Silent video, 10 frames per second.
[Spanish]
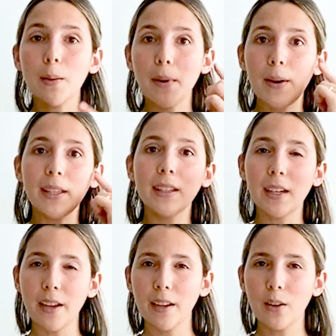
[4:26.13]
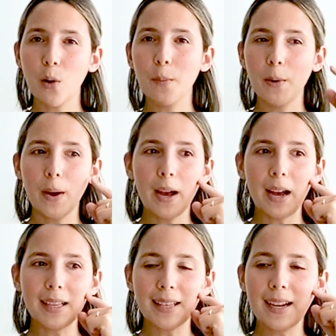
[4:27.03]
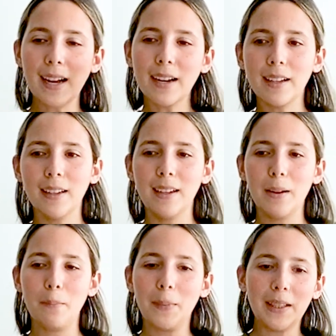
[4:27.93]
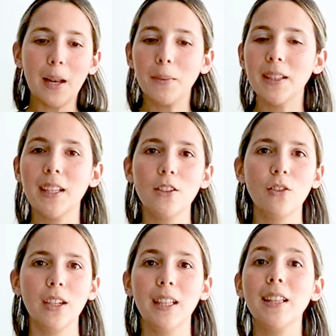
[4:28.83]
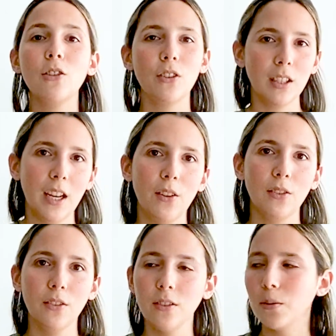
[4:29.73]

y me va a distraer o me va a sacar mentalmente eso que está desordenado, ¿no?